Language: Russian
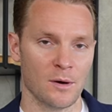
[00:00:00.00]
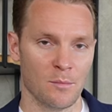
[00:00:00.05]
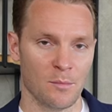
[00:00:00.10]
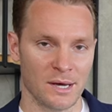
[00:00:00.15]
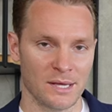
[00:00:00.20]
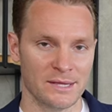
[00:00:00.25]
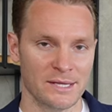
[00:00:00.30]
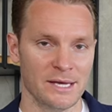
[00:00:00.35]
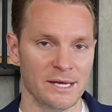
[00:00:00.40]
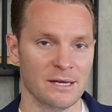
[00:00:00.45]

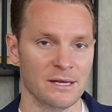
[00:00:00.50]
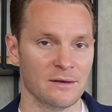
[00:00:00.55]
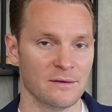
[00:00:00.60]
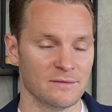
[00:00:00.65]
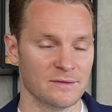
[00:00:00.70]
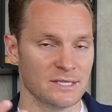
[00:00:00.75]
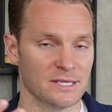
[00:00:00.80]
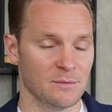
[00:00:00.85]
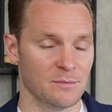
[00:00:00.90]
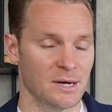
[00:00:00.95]
модель
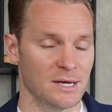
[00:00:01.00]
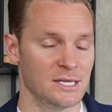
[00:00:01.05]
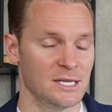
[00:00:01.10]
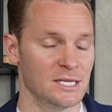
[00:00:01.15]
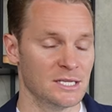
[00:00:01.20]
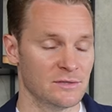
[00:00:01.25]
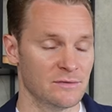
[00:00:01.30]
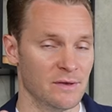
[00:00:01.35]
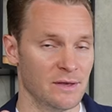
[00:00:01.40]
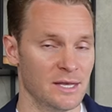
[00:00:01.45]

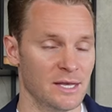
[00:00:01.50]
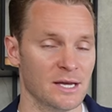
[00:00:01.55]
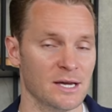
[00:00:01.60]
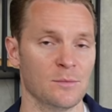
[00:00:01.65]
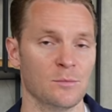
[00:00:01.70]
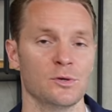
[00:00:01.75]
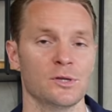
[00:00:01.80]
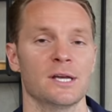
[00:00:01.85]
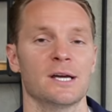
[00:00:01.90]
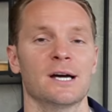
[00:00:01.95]
взаимодействия и
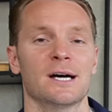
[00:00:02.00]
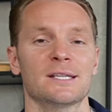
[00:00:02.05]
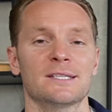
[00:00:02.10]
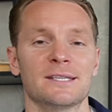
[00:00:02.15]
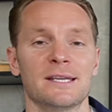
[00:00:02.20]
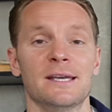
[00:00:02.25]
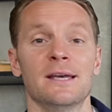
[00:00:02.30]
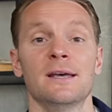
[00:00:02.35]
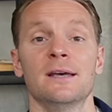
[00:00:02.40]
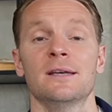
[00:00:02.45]

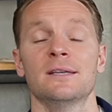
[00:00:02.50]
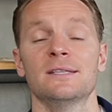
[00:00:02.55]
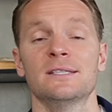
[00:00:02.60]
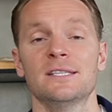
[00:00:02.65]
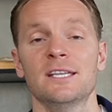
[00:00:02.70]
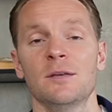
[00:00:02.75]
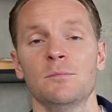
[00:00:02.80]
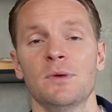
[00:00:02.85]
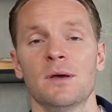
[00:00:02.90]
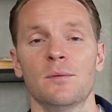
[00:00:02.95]
коммуникаций с
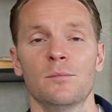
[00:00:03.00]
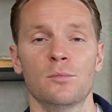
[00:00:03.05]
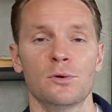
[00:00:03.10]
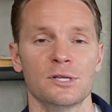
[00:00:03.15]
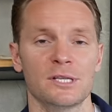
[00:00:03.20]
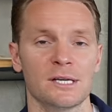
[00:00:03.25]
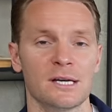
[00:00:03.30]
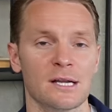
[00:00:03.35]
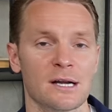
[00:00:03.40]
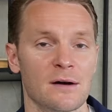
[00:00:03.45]
теми
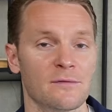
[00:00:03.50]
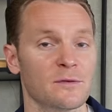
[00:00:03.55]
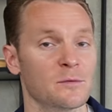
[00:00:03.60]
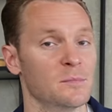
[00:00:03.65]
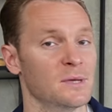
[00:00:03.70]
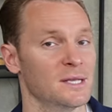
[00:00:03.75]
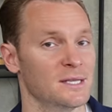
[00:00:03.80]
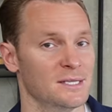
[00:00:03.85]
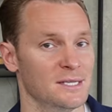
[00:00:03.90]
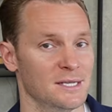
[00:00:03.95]

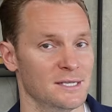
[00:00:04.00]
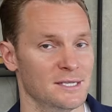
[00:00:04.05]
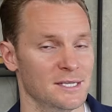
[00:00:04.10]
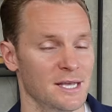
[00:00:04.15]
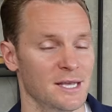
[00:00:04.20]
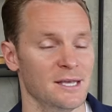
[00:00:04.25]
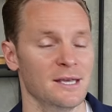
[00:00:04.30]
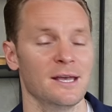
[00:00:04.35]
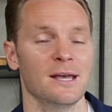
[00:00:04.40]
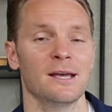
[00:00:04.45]
бодиграфами
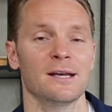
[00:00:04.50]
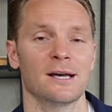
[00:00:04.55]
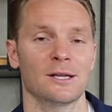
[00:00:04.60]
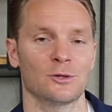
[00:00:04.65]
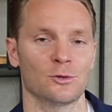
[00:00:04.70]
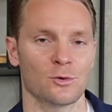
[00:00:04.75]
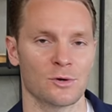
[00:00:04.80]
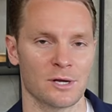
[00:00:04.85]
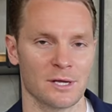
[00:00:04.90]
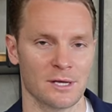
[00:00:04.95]
детей,
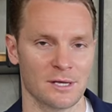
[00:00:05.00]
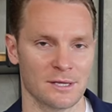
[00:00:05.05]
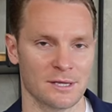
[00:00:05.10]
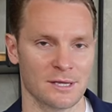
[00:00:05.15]
которые